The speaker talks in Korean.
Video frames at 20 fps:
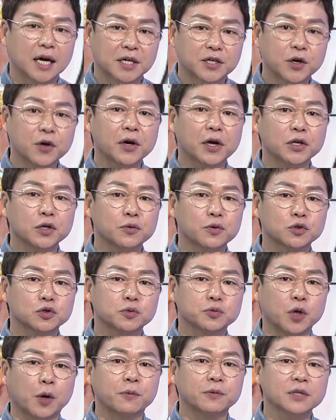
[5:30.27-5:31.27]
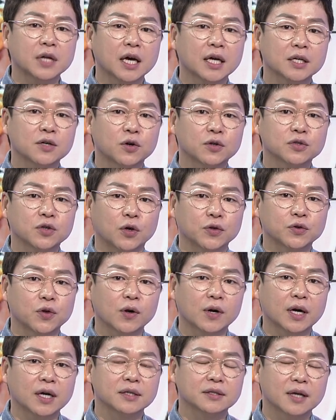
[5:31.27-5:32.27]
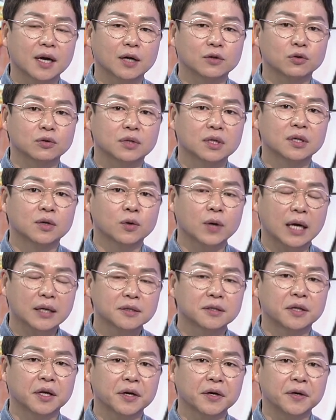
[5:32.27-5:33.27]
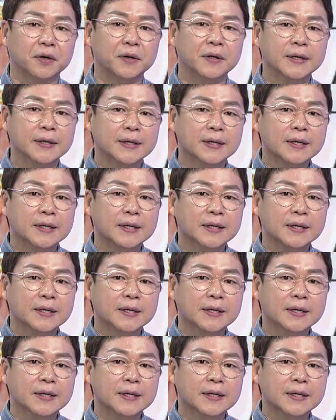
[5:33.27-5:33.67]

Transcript: 그런 개념으로 좀 접근하는 것은 어떨까라는 생각도 들곤 하는데요.